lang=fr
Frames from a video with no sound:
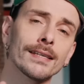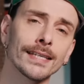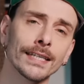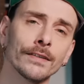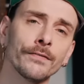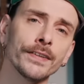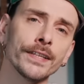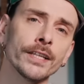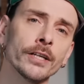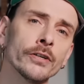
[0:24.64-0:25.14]

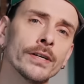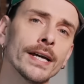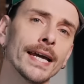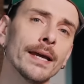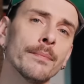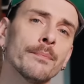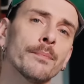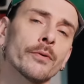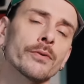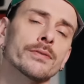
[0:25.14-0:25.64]
Cette vidéo
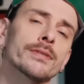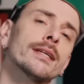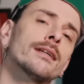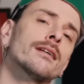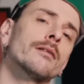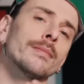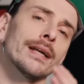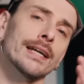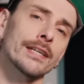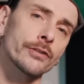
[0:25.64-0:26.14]
est pensée
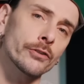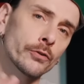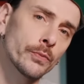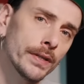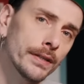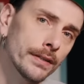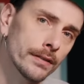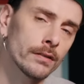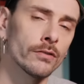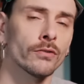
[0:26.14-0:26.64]
comme la
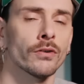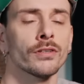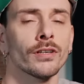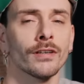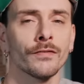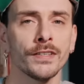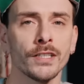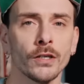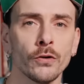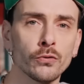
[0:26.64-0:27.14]
suite de
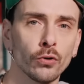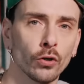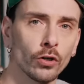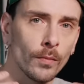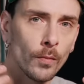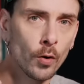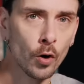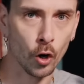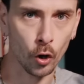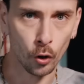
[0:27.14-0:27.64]
notre vidéo sur
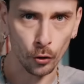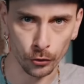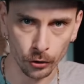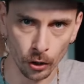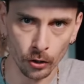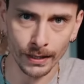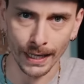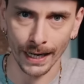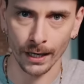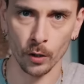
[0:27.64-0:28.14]
comment
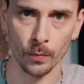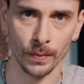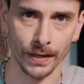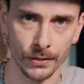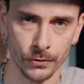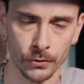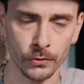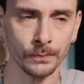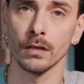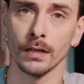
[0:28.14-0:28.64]
entendre la compression.